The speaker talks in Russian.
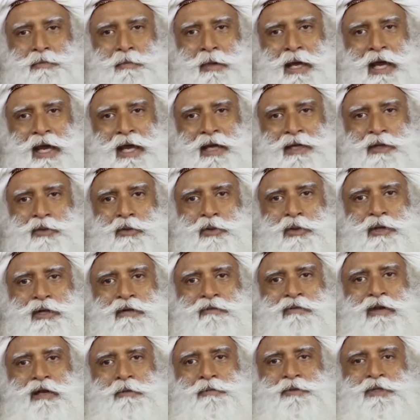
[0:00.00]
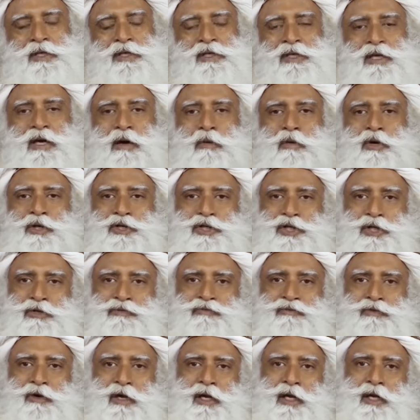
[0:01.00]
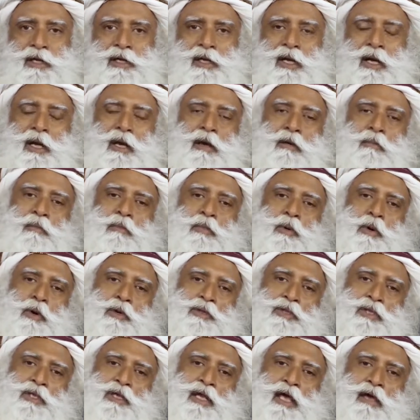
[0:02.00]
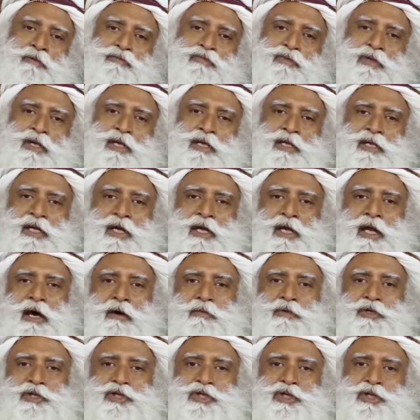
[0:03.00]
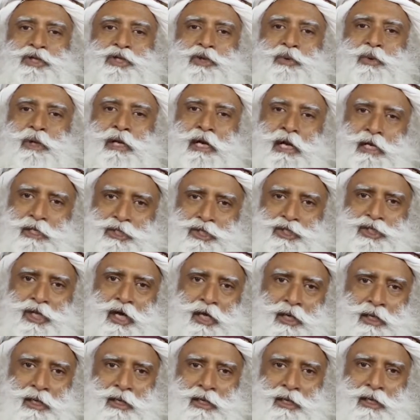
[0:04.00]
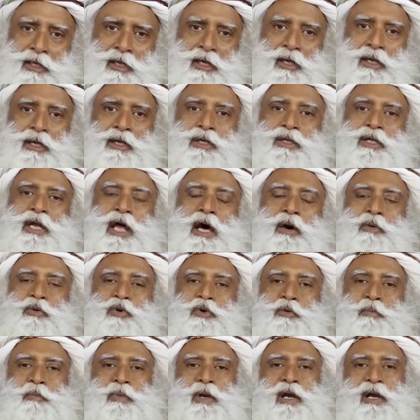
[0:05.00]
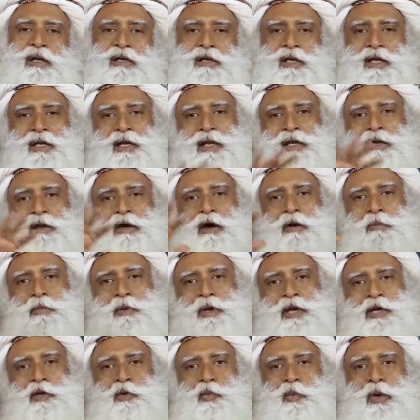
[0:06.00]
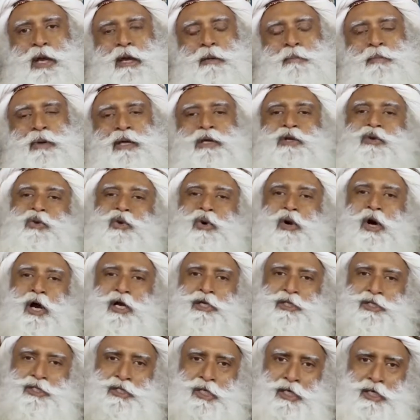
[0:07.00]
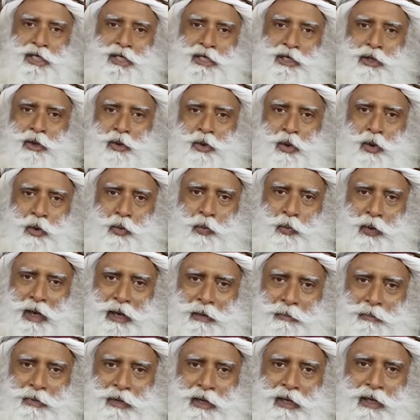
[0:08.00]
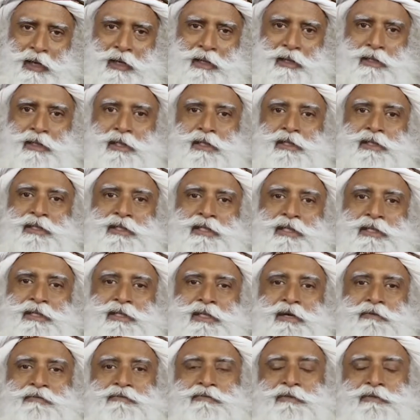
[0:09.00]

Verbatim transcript: когда вы скажете «это плохо», у вас разовьется к этому отвращение. Вы застрянете как в привязанности, так и в отвращении. Вы создали сложную паутину и сами в ней застряли.